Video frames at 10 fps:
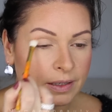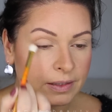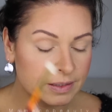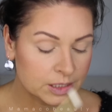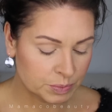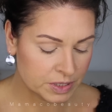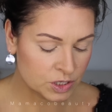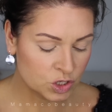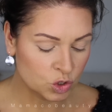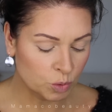Ne? Ich bin
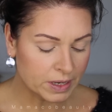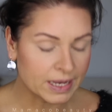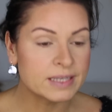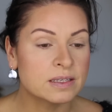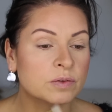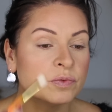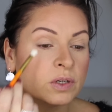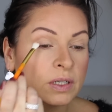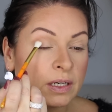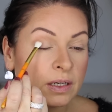so begeistert
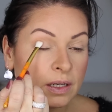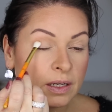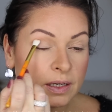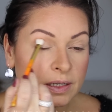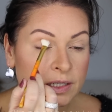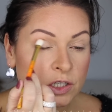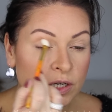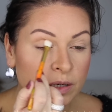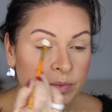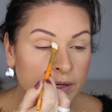von den
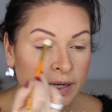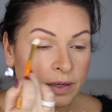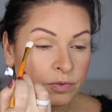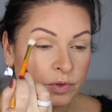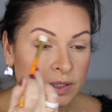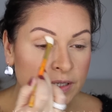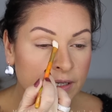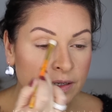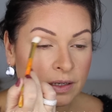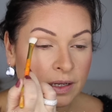Lidschattenpaletten von
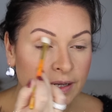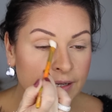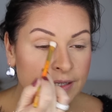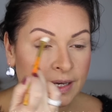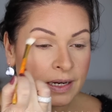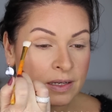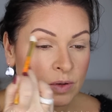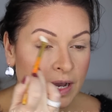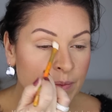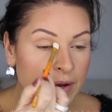denen. Ich gehe da
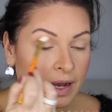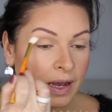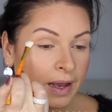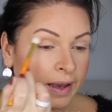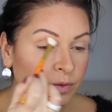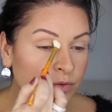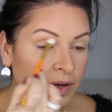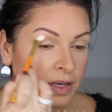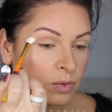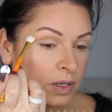so einmal rein und
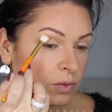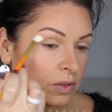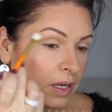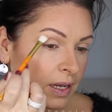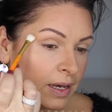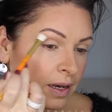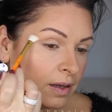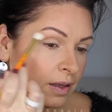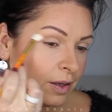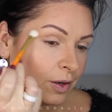fahre so hin und her.
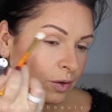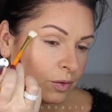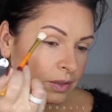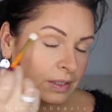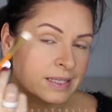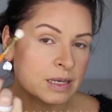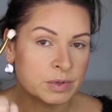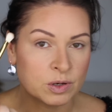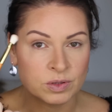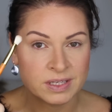Und jetzt habe
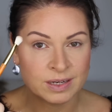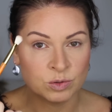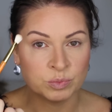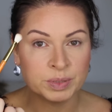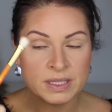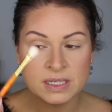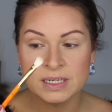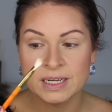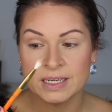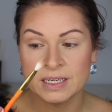ich auch einen sehr guten Pinsel.
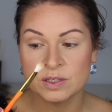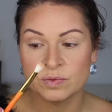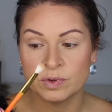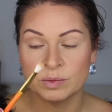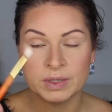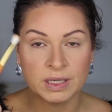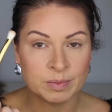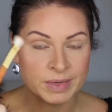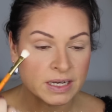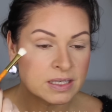Der hier ist von
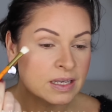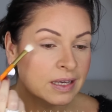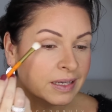Miriam Jax.